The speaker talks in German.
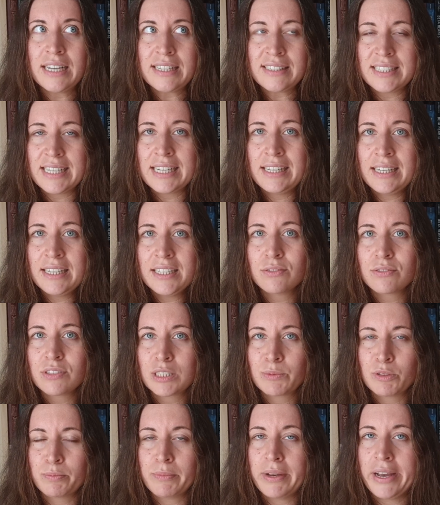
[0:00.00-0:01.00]
tatsächlich, und
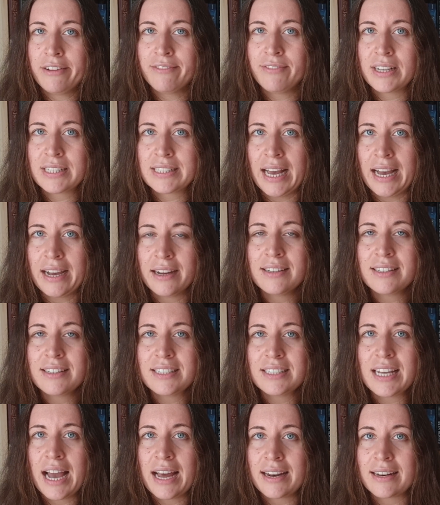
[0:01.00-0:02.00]
das muss man einfach sagen,
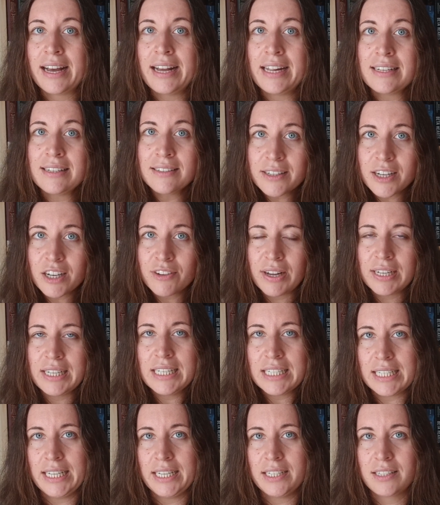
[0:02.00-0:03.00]
die anhaltende
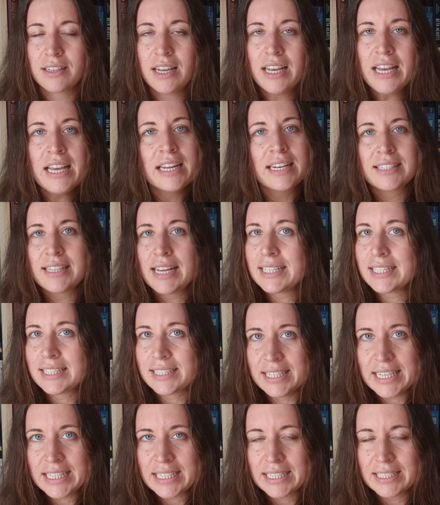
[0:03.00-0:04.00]
Qualität. Das
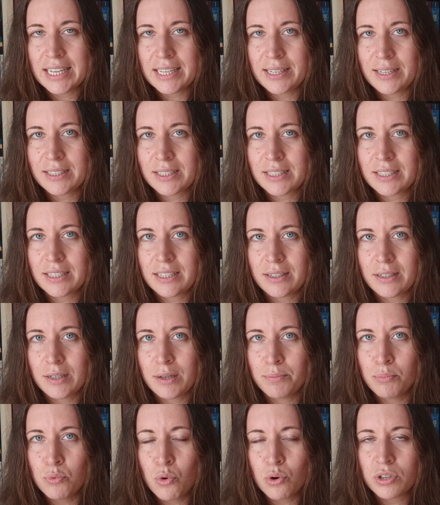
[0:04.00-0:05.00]
heißt nicht, dass jedes
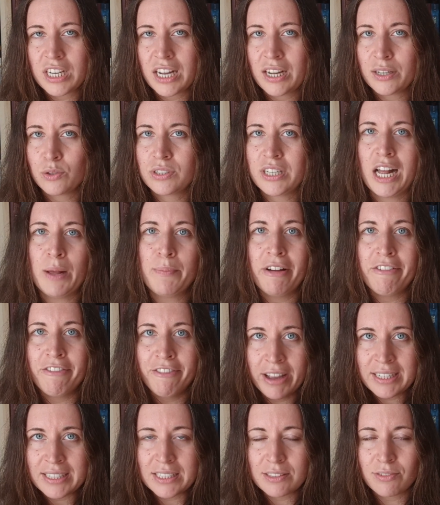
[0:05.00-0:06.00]
äh, Buch da total
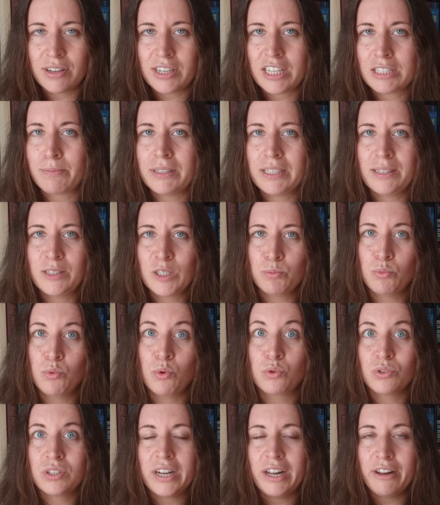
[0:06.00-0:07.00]
perfekt ist oder dass man jedes
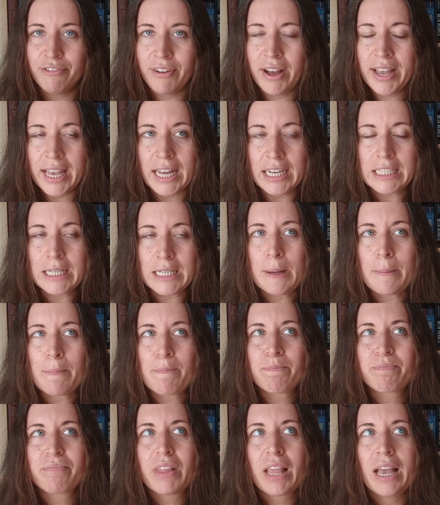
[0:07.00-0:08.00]
Buch total feiert.
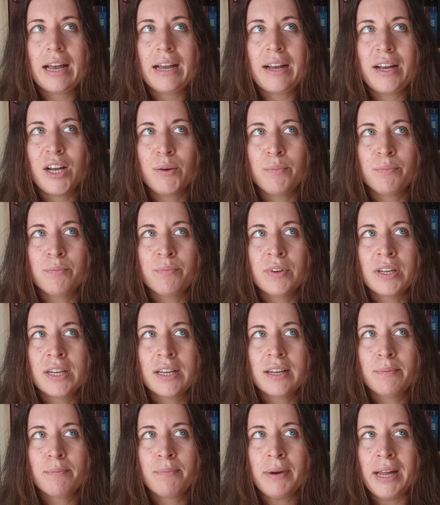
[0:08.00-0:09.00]
Ähm,
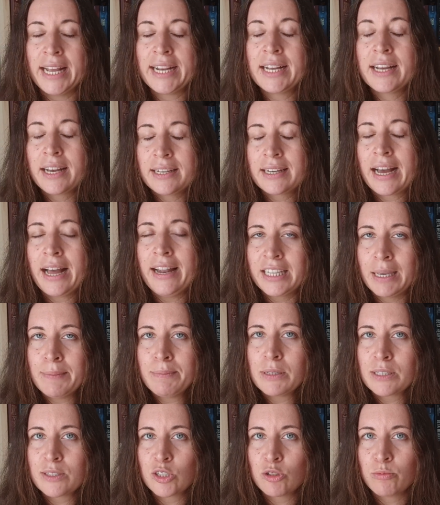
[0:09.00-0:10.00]
bei längeren Reihen
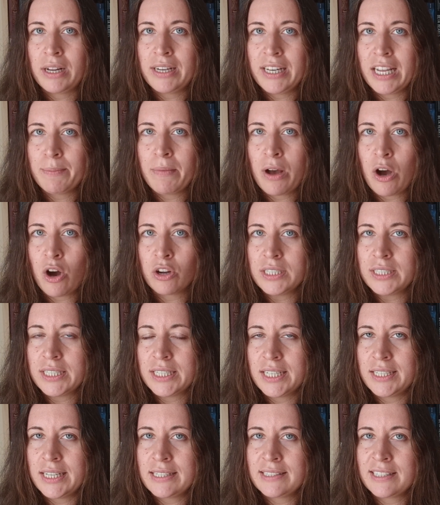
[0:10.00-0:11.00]
gibt es nun mal eben auch die
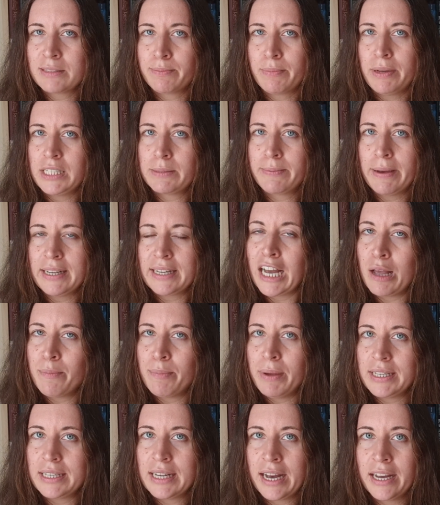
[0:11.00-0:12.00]
Tendenz, dass man zwei, drei
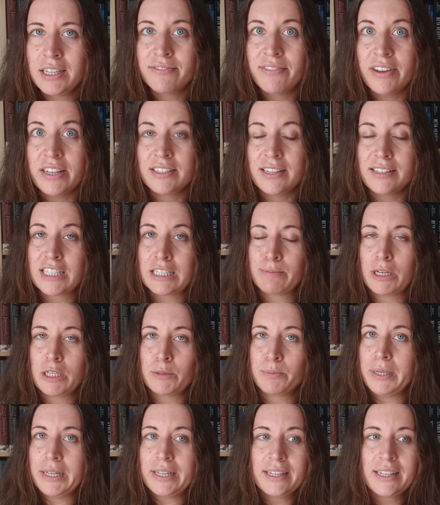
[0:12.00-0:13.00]
Bände hat. Wenn es jetzt zum
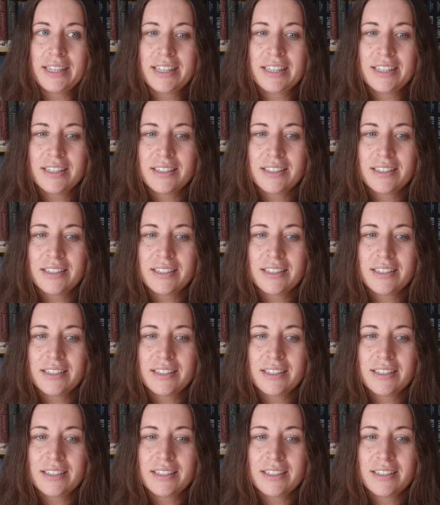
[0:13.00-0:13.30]
Beispiel